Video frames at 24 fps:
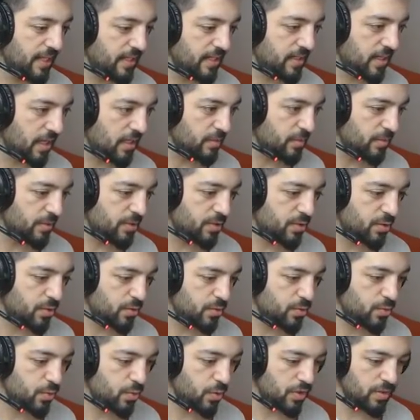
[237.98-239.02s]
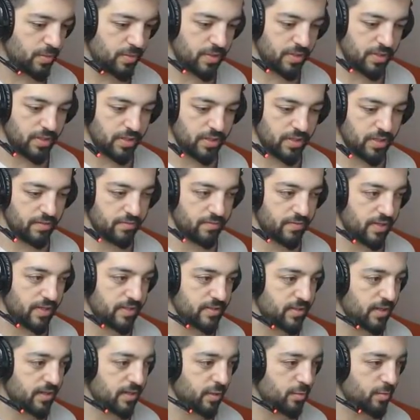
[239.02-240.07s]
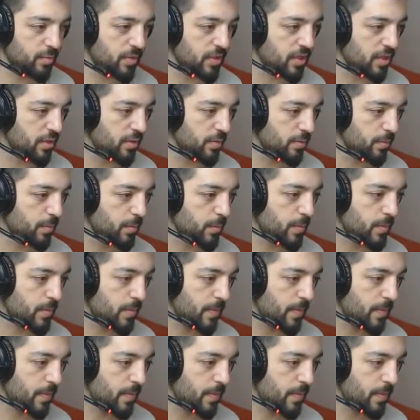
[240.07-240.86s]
neler gelmiş. Şöyle bir envanterden bakalım.